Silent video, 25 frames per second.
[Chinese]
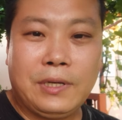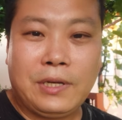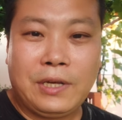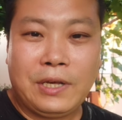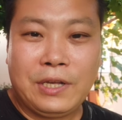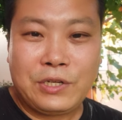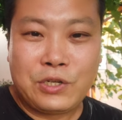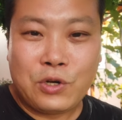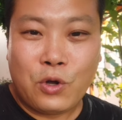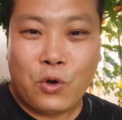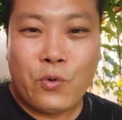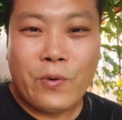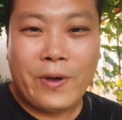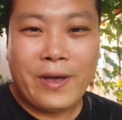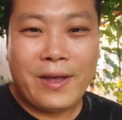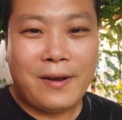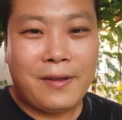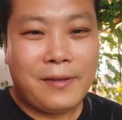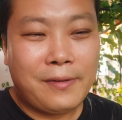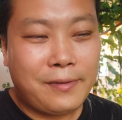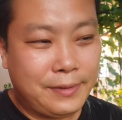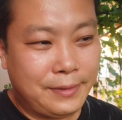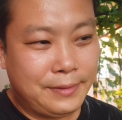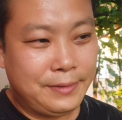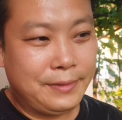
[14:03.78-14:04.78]
给烧坏
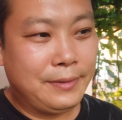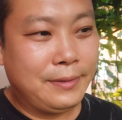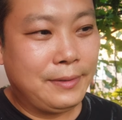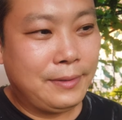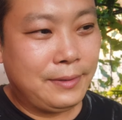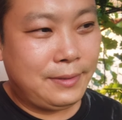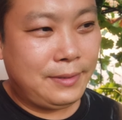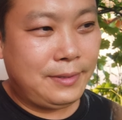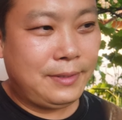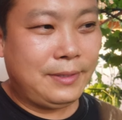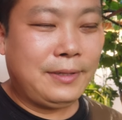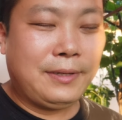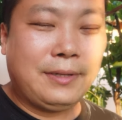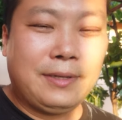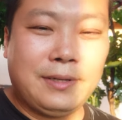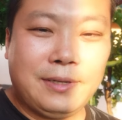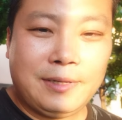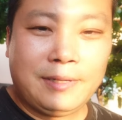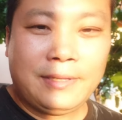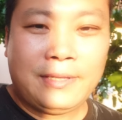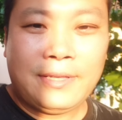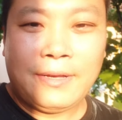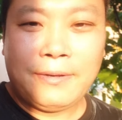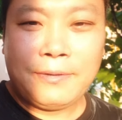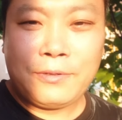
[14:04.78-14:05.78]
了。
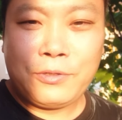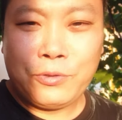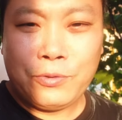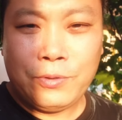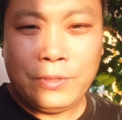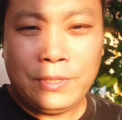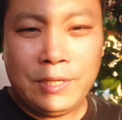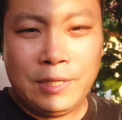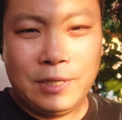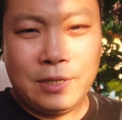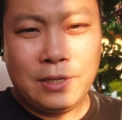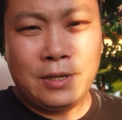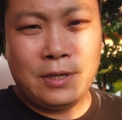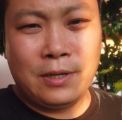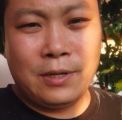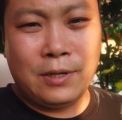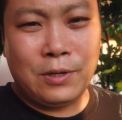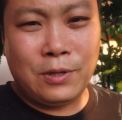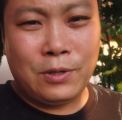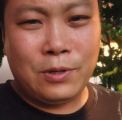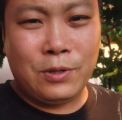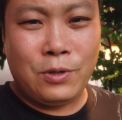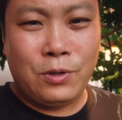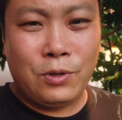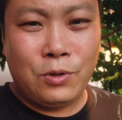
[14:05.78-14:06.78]
他说这
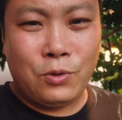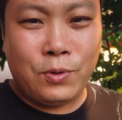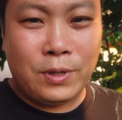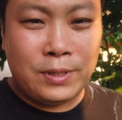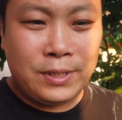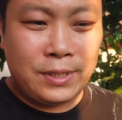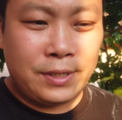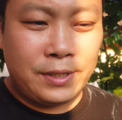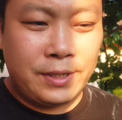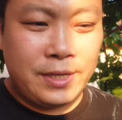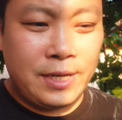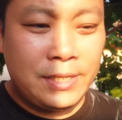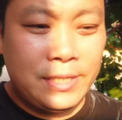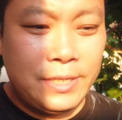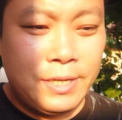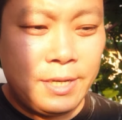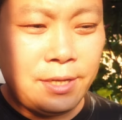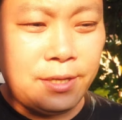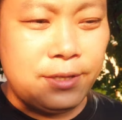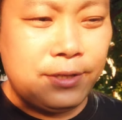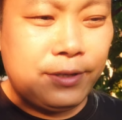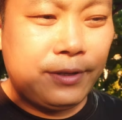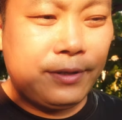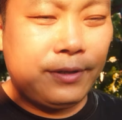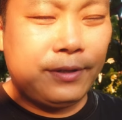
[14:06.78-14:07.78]
个换这根电线
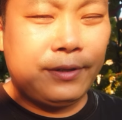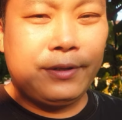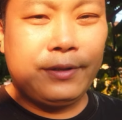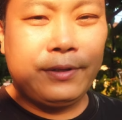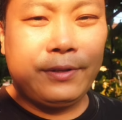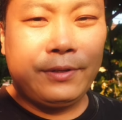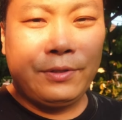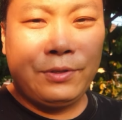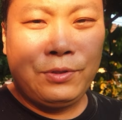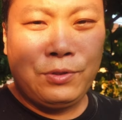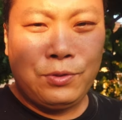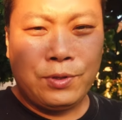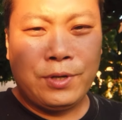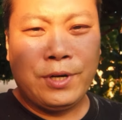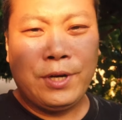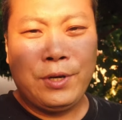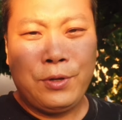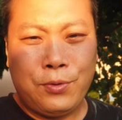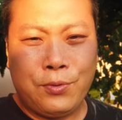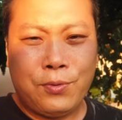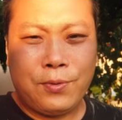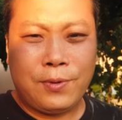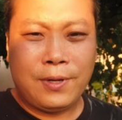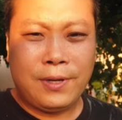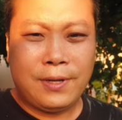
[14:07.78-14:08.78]
就可以
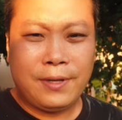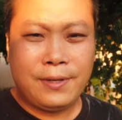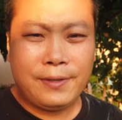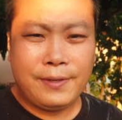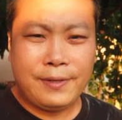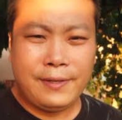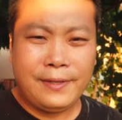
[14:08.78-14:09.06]
用了，